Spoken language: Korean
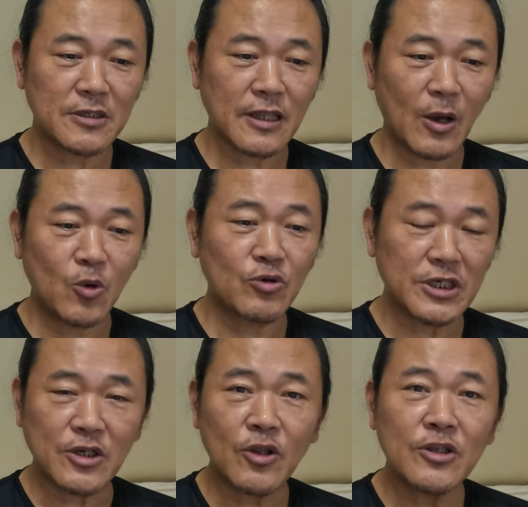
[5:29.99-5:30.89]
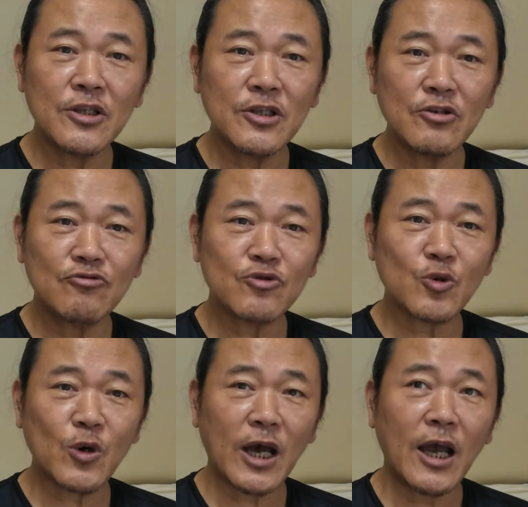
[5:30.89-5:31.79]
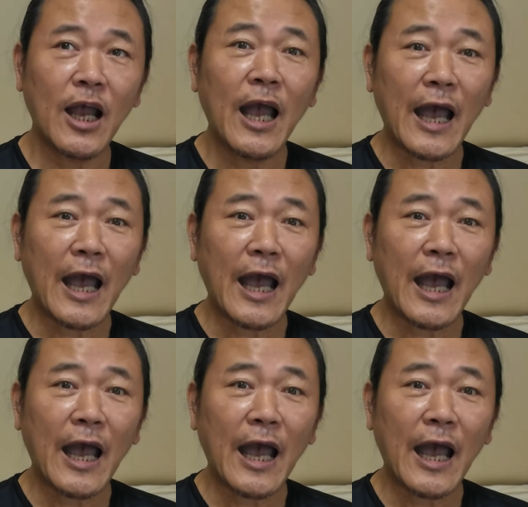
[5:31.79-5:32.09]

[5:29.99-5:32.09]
나오고 이런 구조가